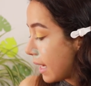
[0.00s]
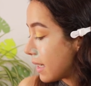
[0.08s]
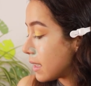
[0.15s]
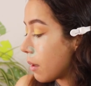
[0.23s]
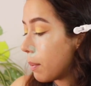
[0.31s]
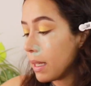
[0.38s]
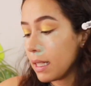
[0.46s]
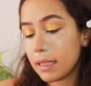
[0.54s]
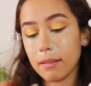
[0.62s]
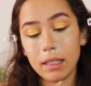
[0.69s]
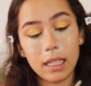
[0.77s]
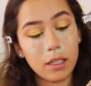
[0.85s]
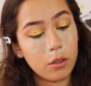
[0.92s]
Esta paleta
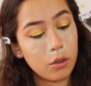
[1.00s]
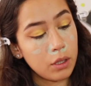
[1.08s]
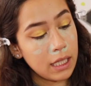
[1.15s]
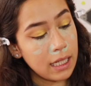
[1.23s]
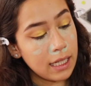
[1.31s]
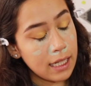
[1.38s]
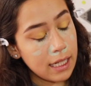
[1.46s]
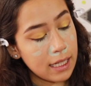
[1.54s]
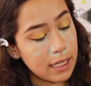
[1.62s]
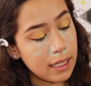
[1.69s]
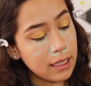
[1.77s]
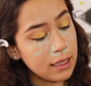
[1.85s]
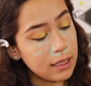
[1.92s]
viene con el
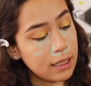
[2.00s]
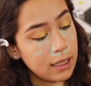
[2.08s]
naranja